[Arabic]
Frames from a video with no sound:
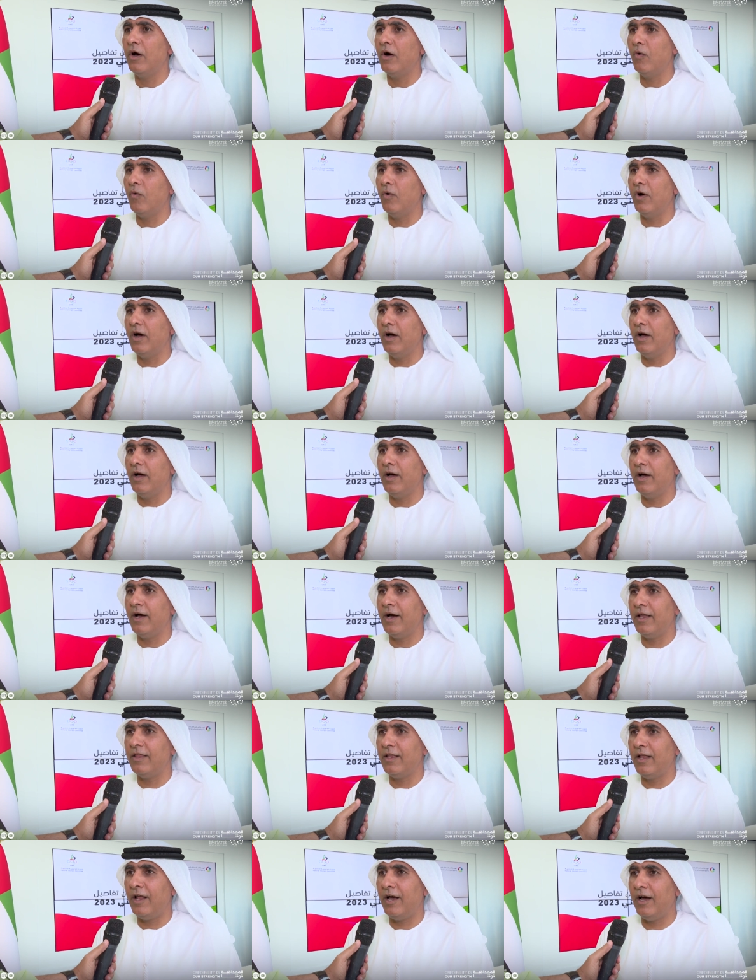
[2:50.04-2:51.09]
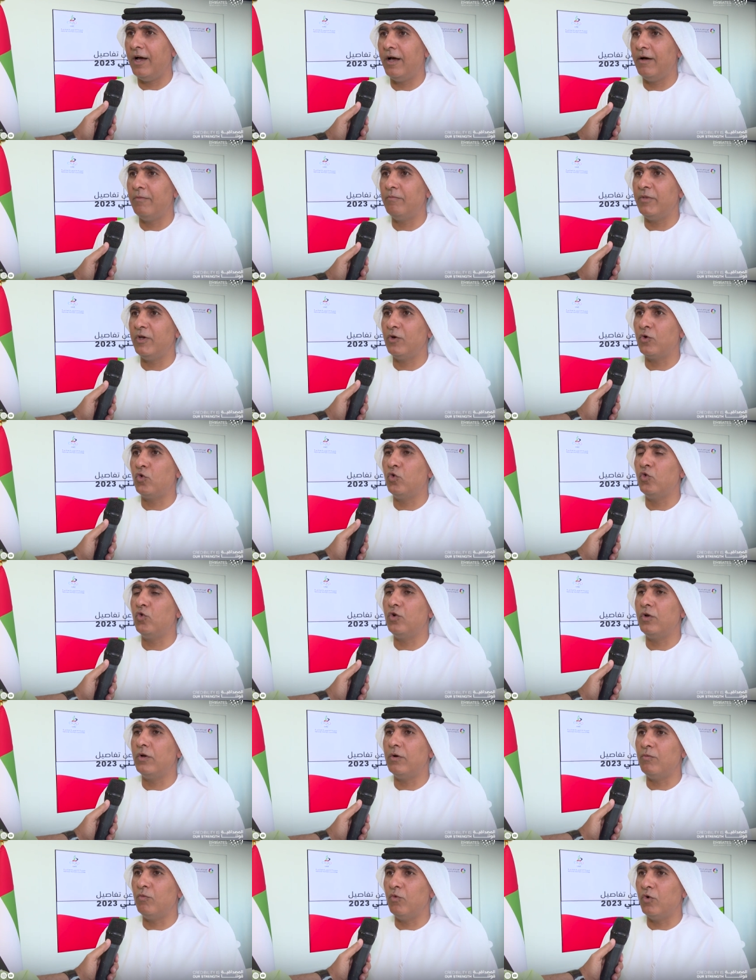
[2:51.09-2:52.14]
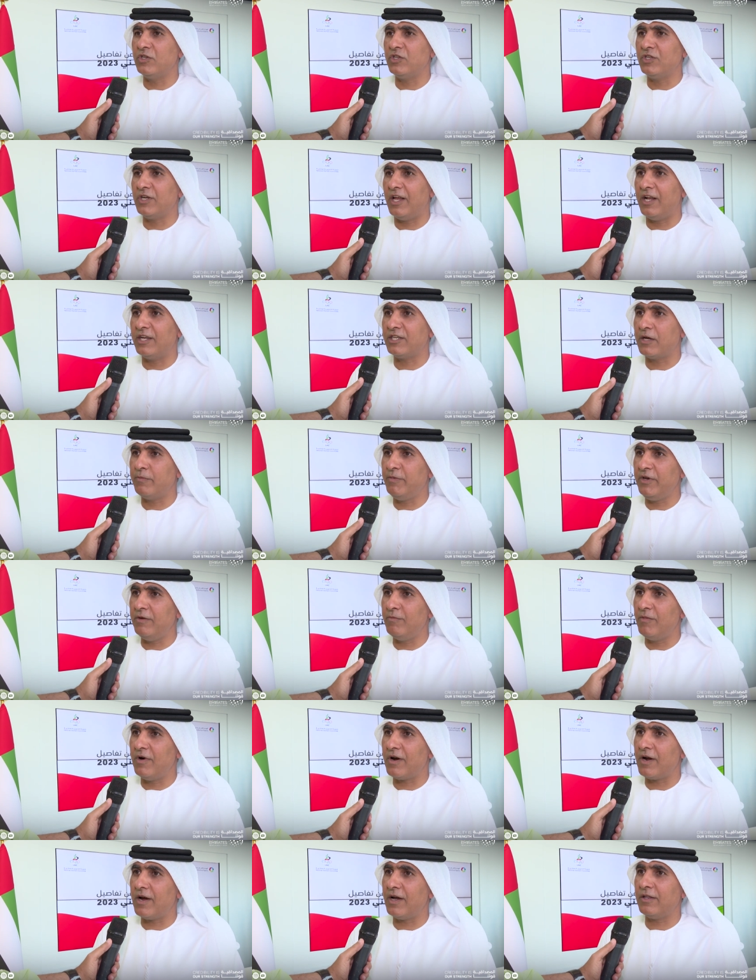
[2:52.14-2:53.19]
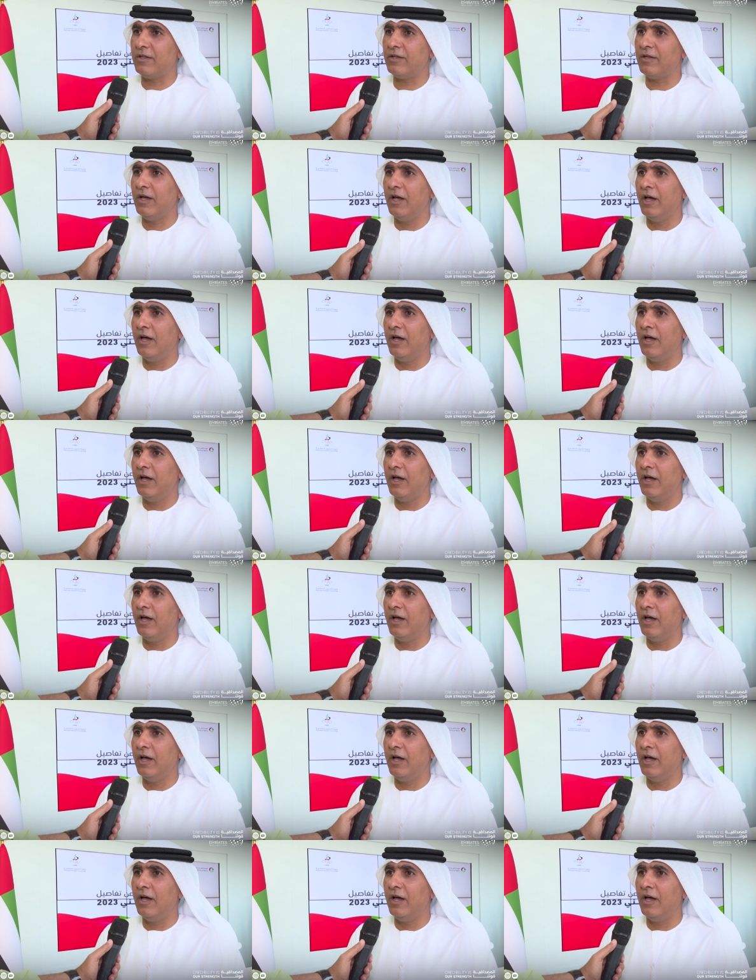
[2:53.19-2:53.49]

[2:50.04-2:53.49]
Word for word: وهذا العام بيكون موزع على سبع امارات